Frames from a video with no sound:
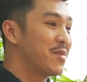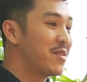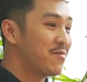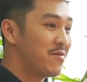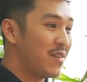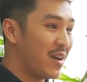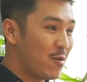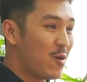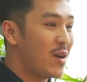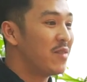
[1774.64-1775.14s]
thích
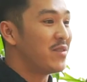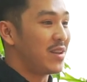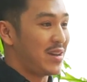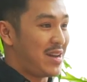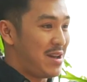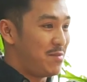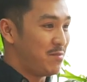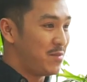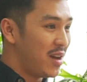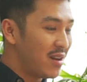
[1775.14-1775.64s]
văn hóa Việt
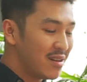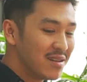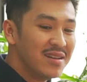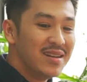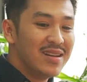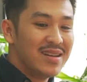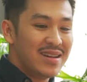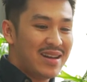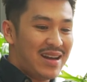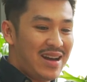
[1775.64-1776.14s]
Nam nhất
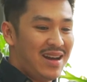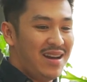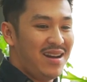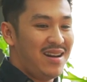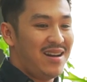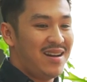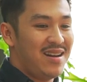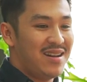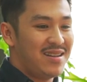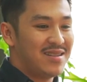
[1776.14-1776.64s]

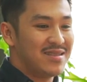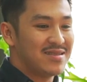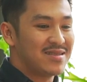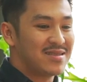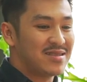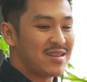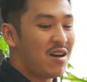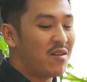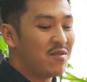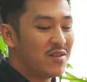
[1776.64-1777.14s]
à,
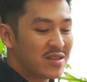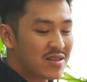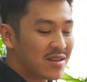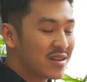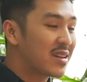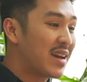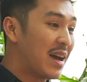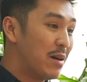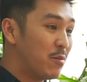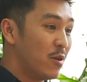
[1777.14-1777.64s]
so với
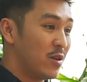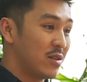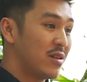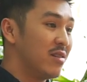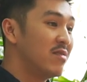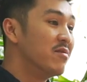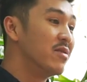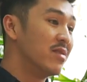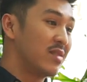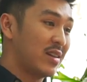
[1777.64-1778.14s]
tất cả mọi
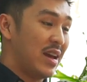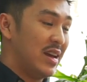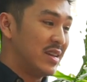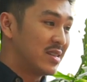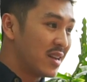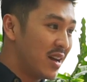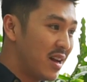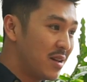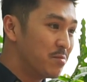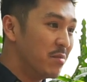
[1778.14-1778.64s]
thứ vừa kể
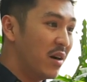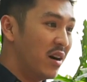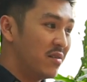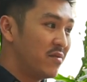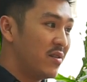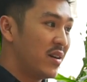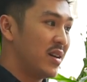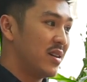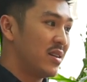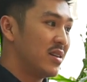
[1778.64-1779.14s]
trên bởi
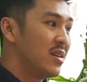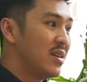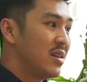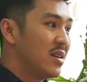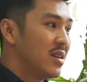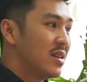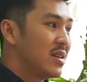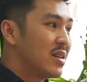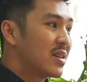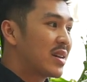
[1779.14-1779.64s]
vì
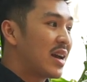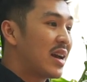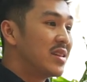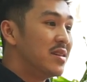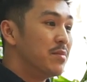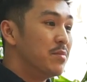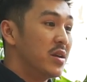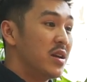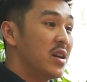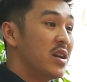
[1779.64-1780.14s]
cái
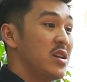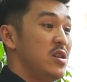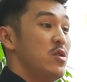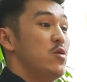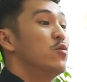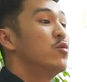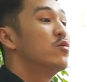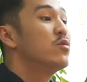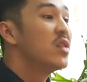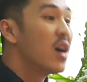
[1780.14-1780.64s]
gì mình
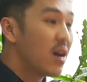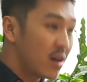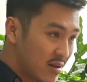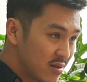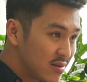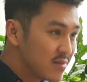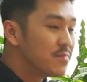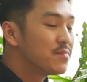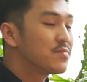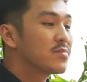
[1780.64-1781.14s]
hiểu nhất
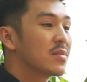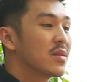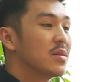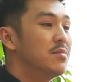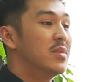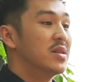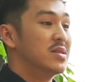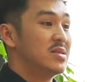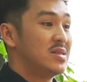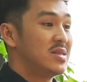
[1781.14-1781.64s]

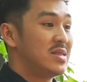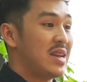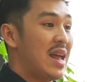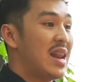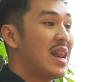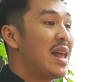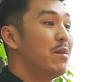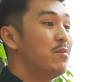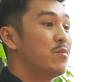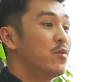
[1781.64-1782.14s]
mình sẽ
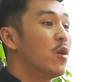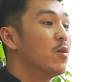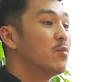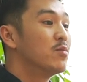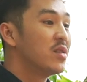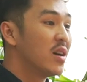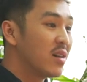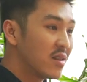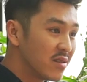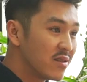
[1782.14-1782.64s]
làm tốt
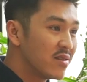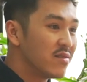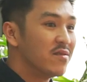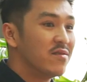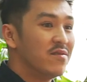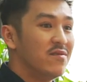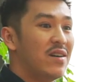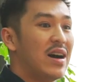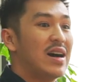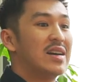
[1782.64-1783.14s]
nhất
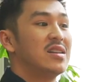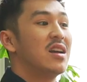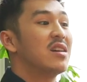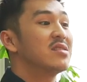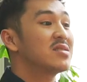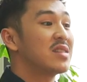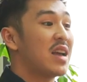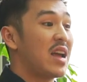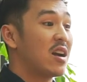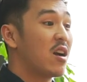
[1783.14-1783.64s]
và nó
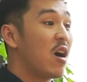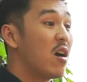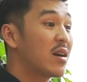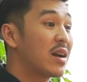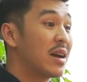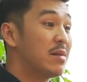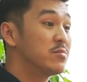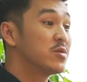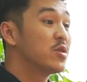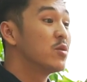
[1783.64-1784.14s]
sẽ có
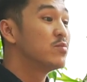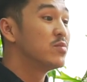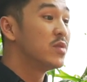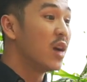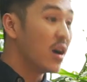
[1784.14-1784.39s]
cảm xúc